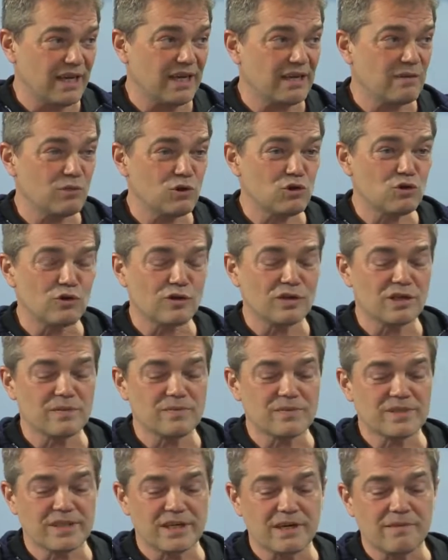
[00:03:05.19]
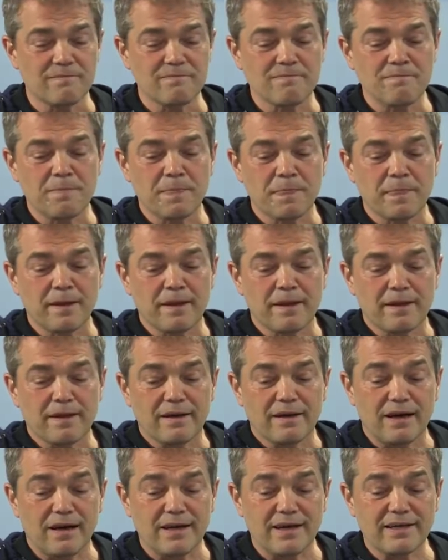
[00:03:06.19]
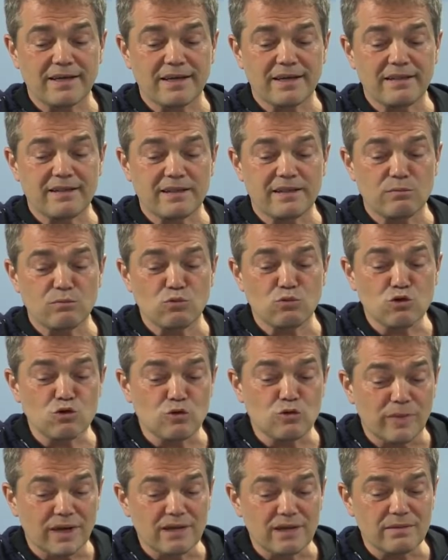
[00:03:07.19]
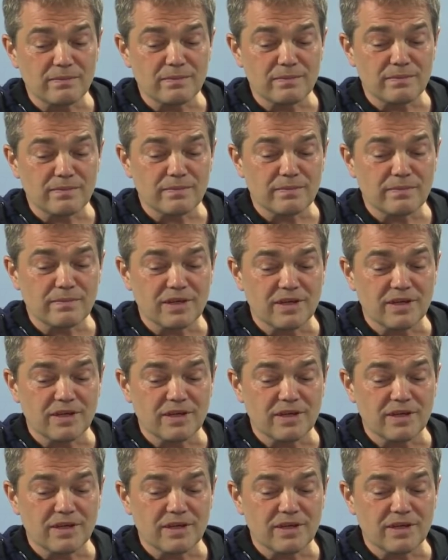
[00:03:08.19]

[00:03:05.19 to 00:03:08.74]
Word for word: Yani birçok kimse ankette Müslümanım